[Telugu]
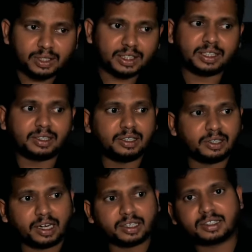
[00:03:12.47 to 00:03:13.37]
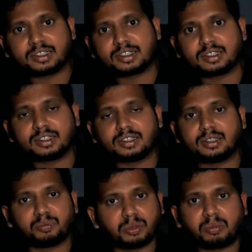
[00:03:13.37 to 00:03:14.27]
ఎందుకంటే ఈ ఎలక్షన్స్
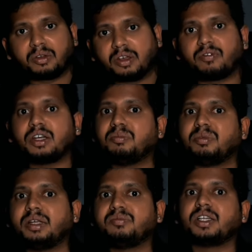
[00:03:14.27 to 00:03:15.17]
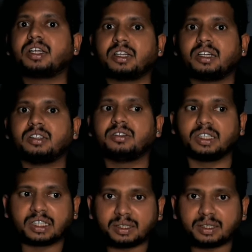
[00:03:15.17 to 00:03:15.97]
ఇప్పుడు మనం ఎవరిని బ్లేమ్ చేయడానికి లేదు